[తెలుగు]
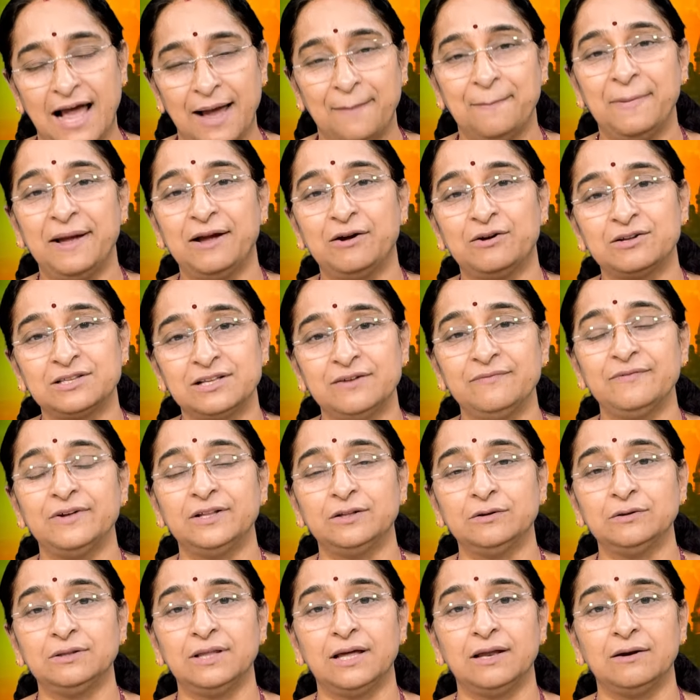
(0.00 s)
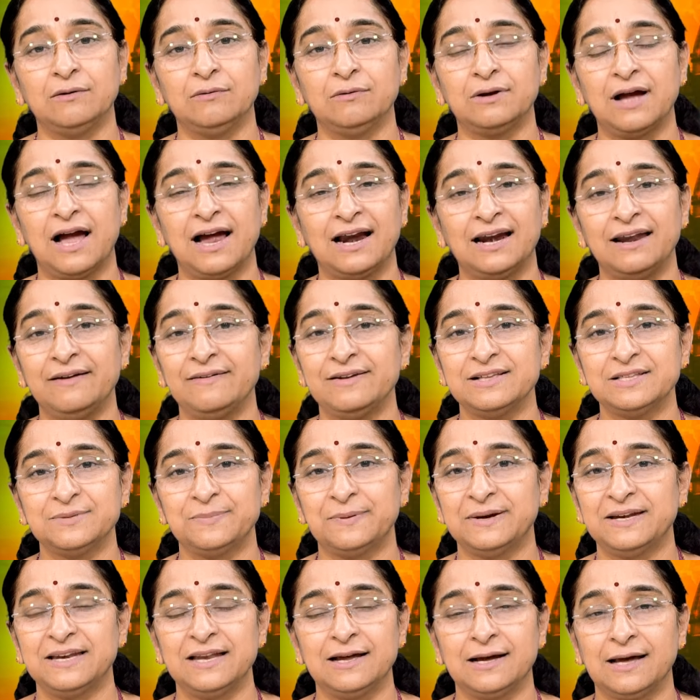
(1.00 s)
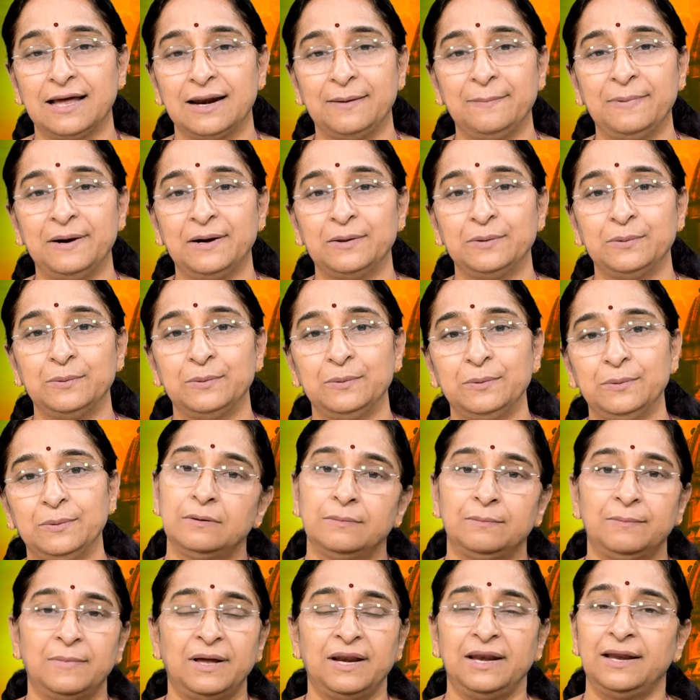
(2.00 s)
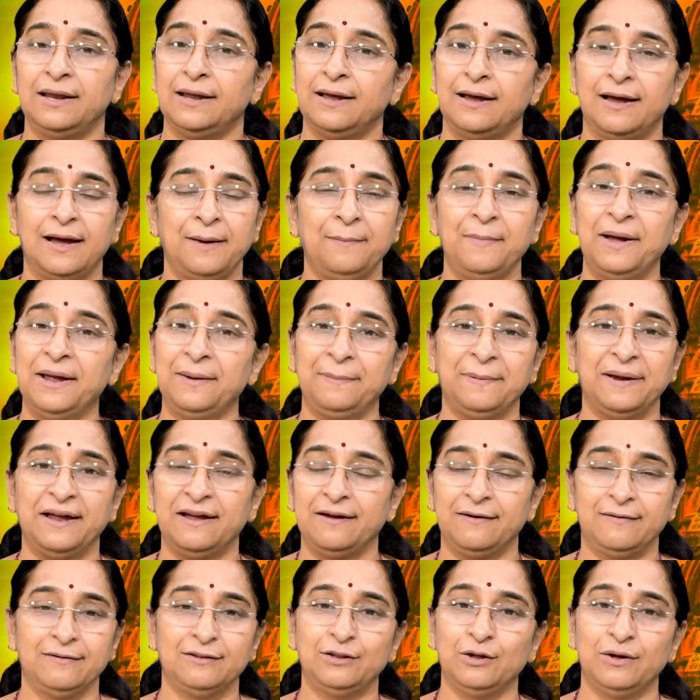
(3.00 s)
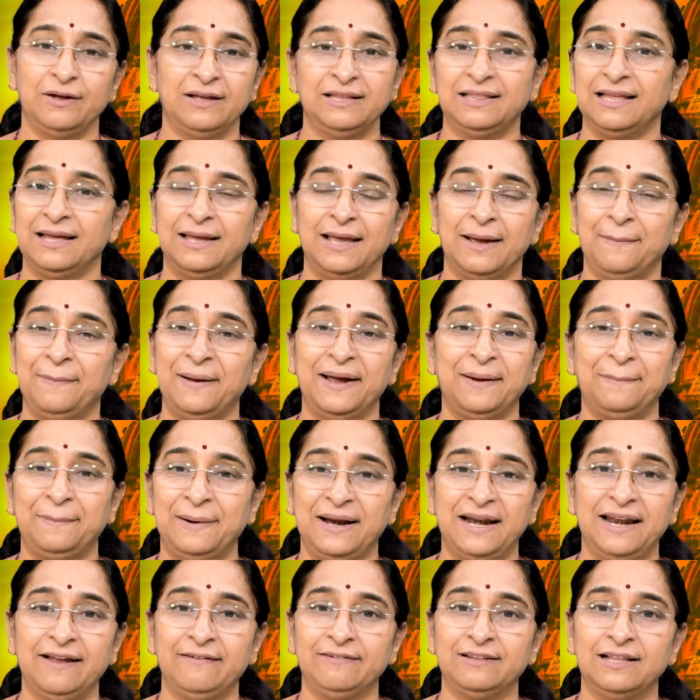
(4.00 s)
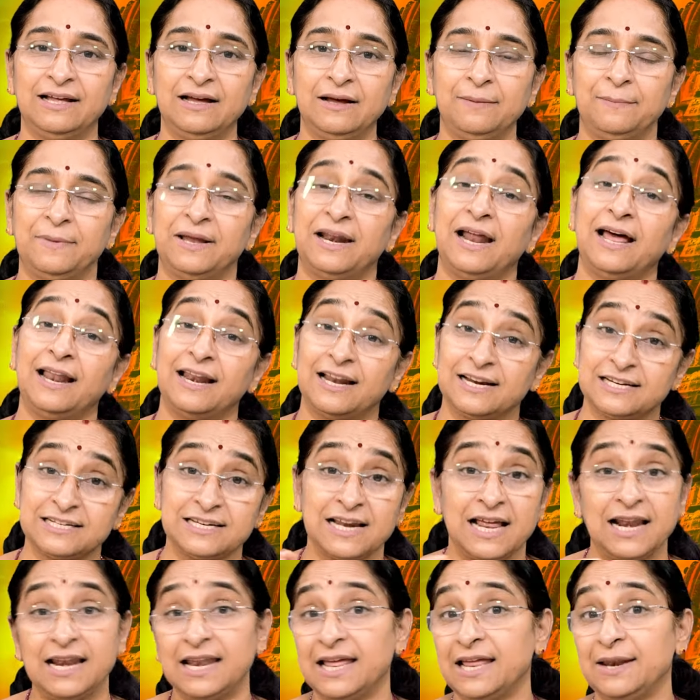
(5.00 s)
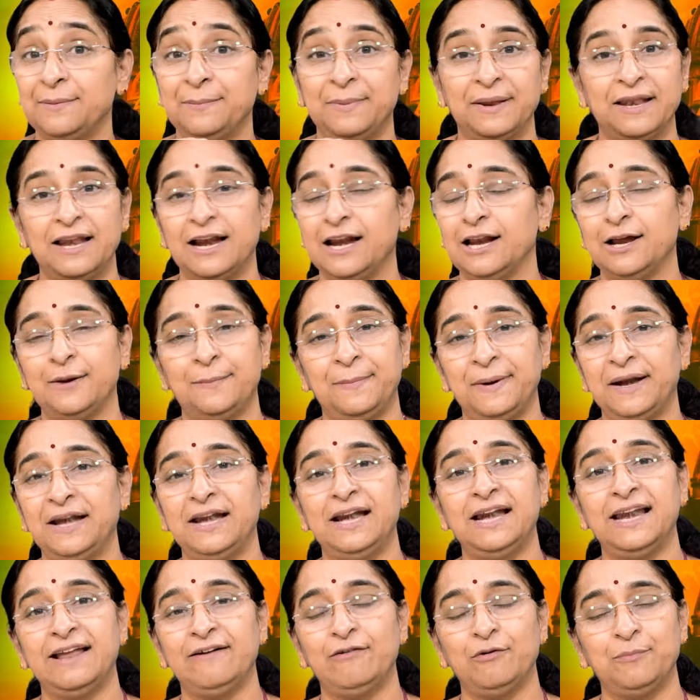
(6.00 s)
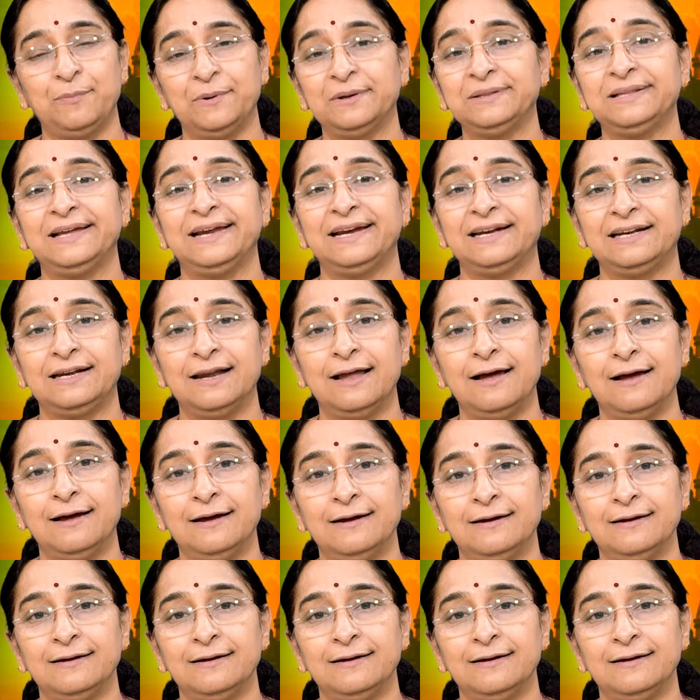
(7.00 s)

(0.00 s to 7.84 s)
అమ్మాయి కోసం వెతుకుతారు కాగడ వేసి పెట్టినా కనపడదు మరి అమ్మాయికి ఇది అబ్బాయికి పెళ్ళవదా మరి ఆ లక్షణాలు లేని పిల్లలకి పెళ్ళిళ్ళవ్వపోతే ఎట్లా